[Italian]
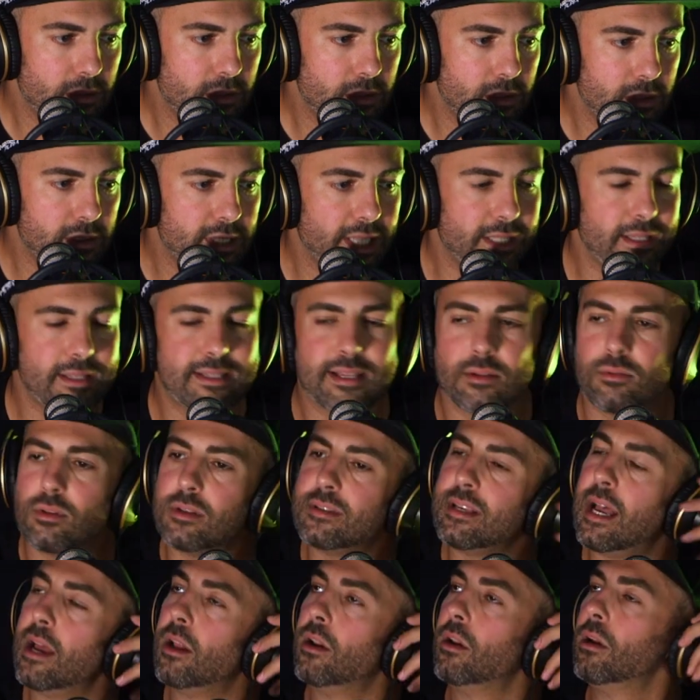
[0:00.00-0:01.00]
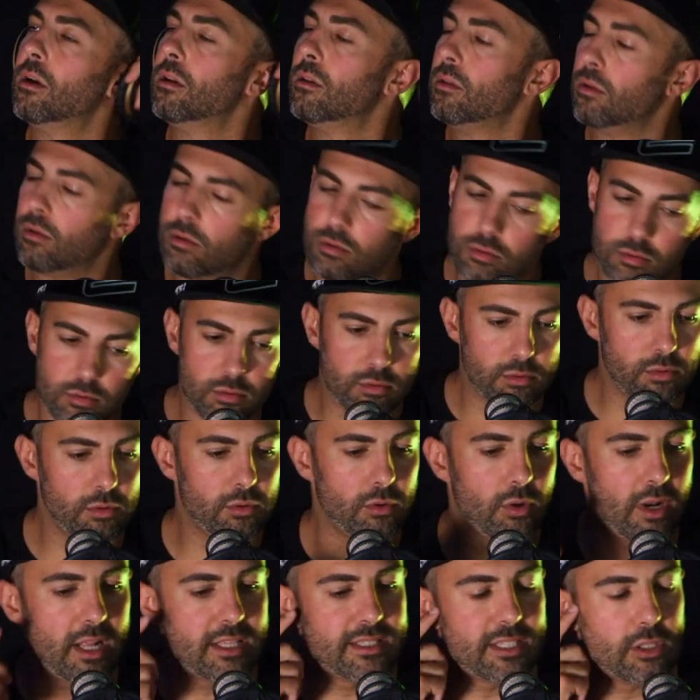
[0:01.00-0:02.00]
Senti, il sound design
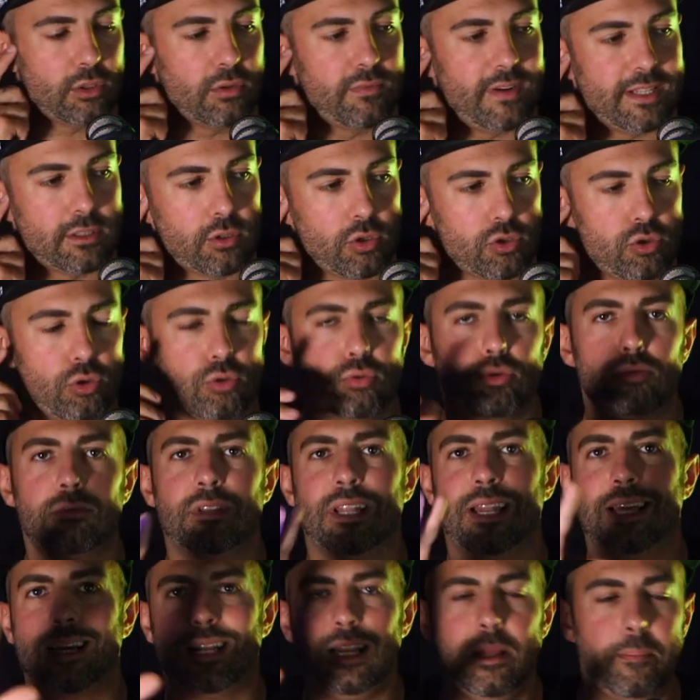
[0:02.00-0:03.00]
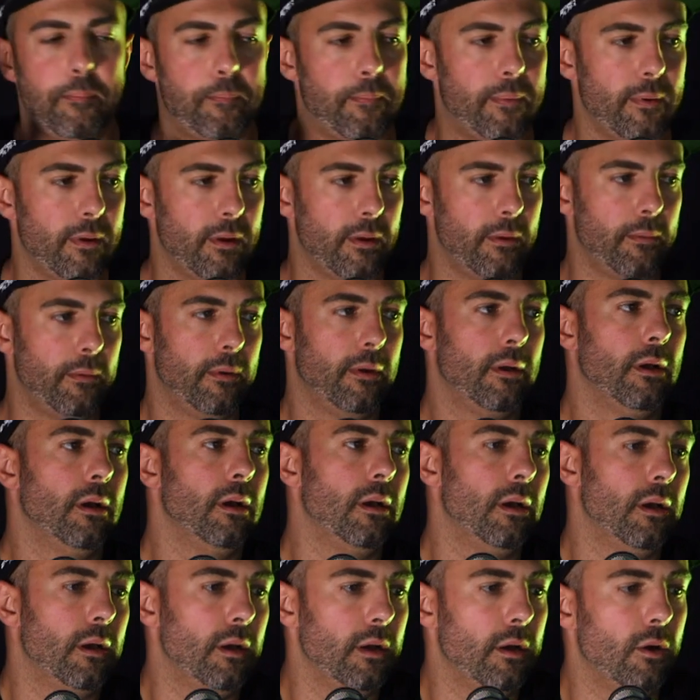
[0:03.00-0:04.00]
non è stato fatto su tutte le clip,
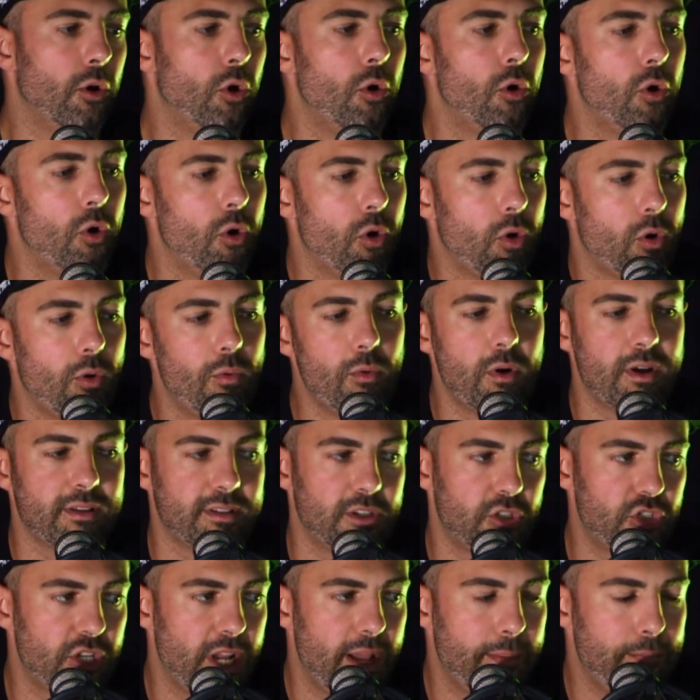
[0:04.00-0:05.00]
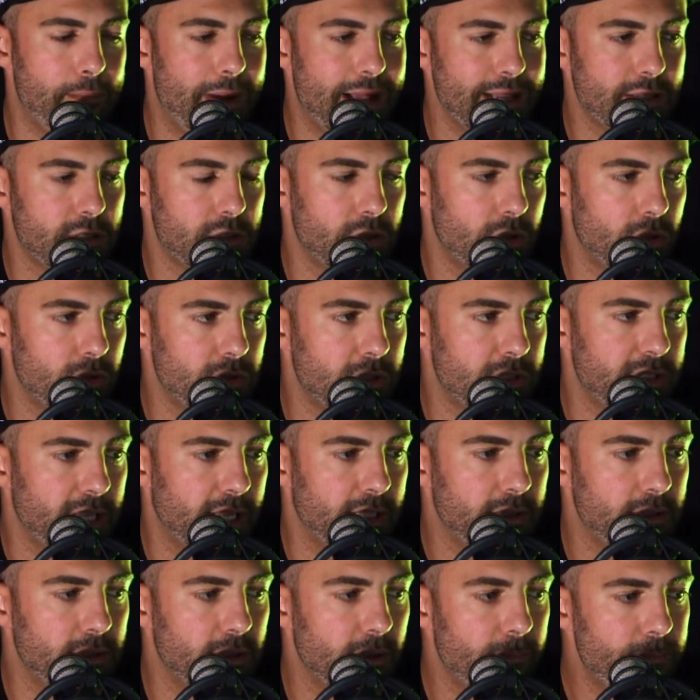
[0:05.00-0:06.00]
eh, o, o, comunque se c'è è basso e non si
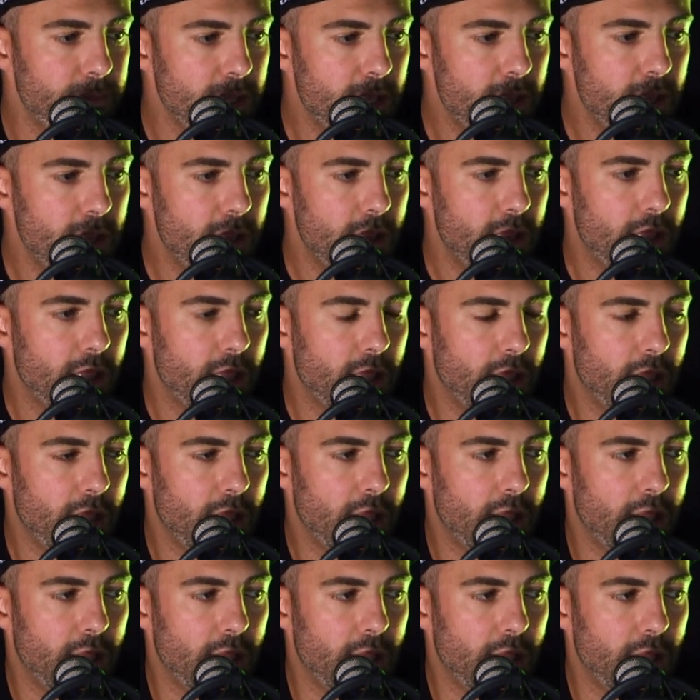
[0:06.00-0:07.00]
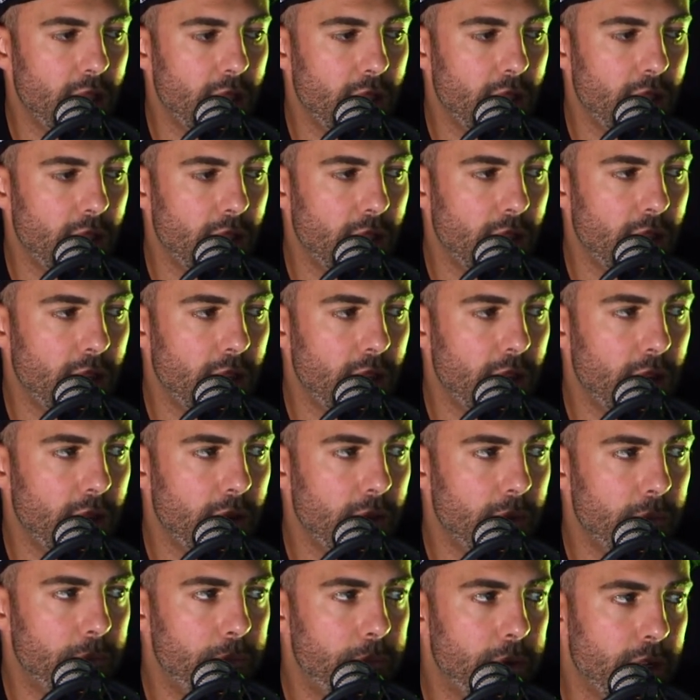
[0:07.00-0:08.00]
sente.
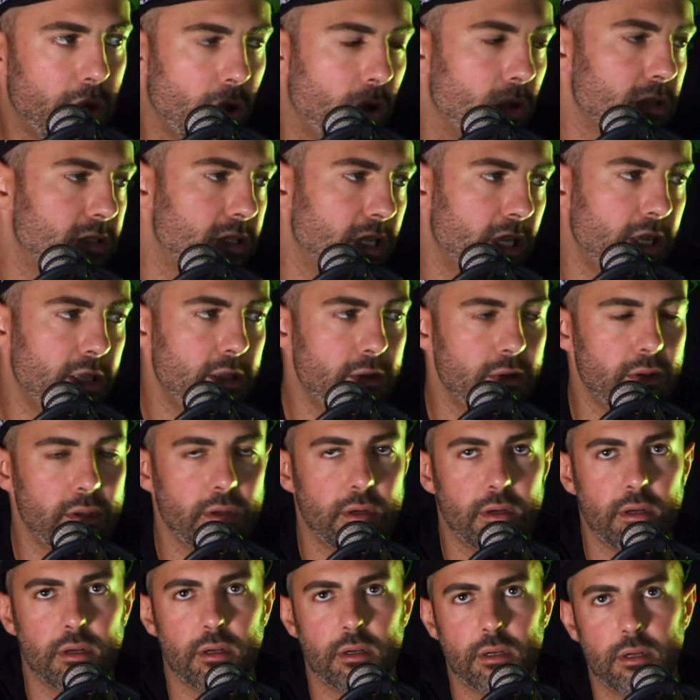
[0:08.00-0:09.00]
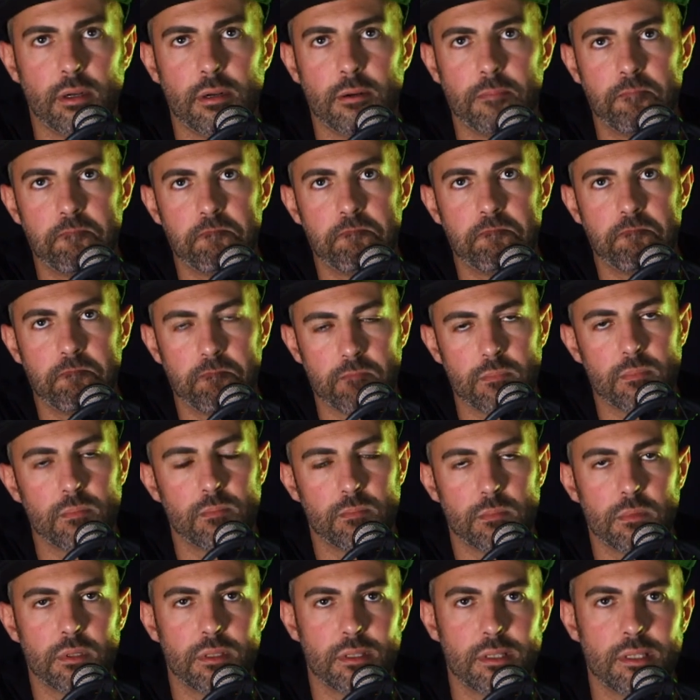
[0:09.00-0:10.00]
Eh, però sì,
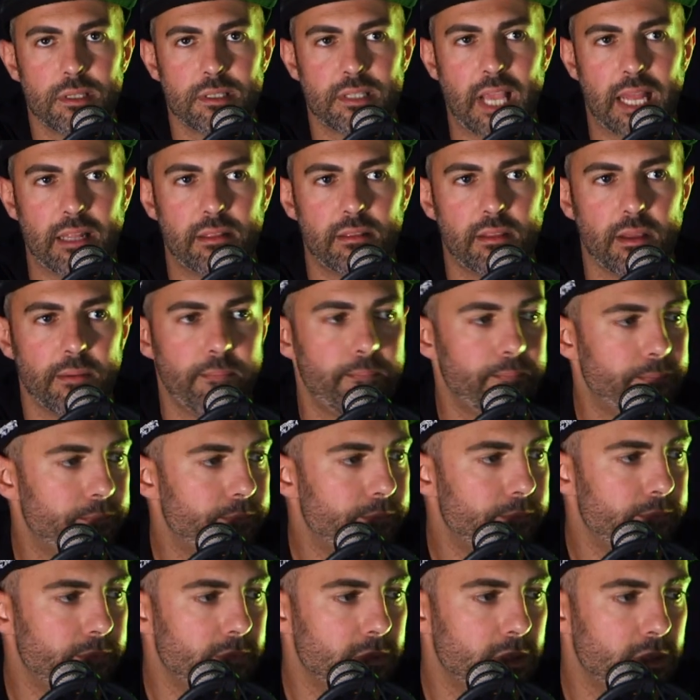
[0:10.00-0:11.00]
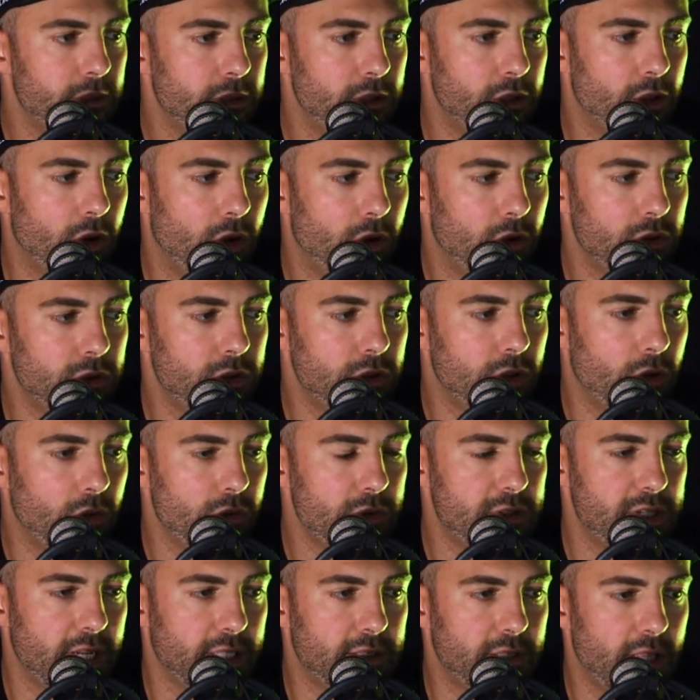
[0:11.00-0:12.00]
7. Eh, ti do, ti do
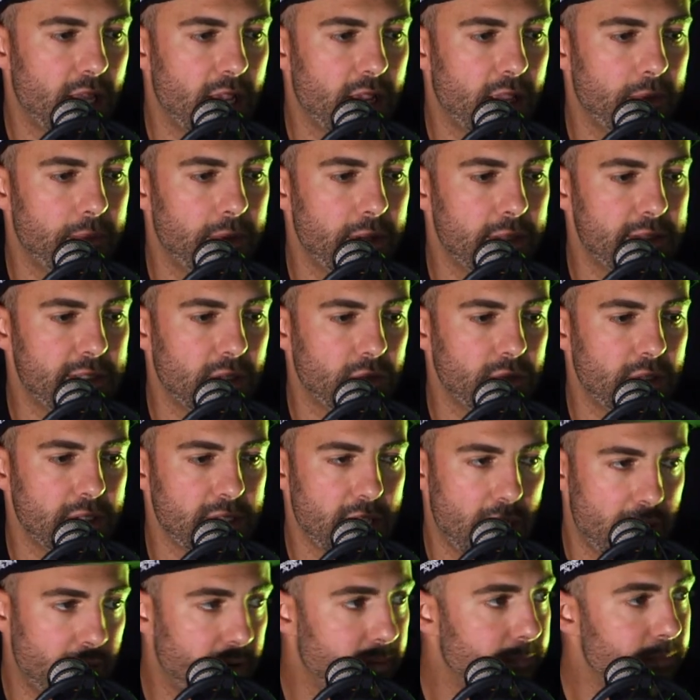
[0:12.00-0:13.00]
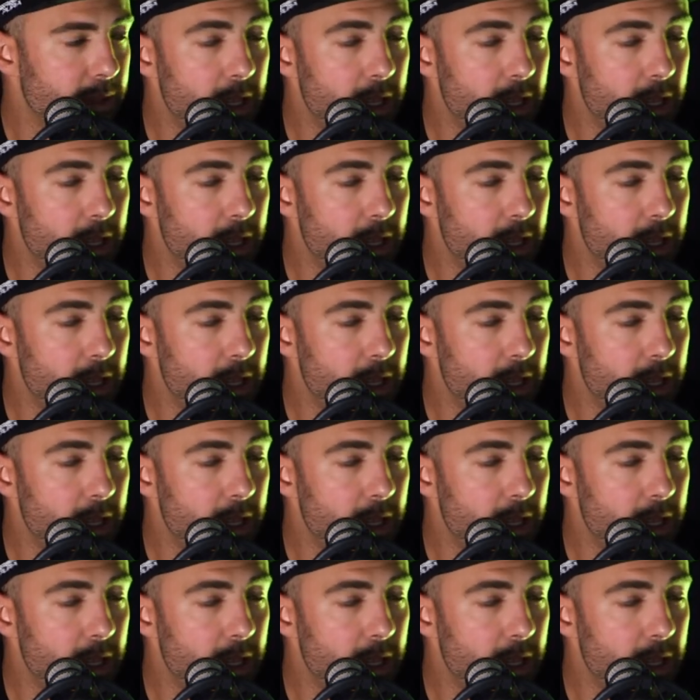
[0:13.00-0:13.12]
un 7 anche per il sound design.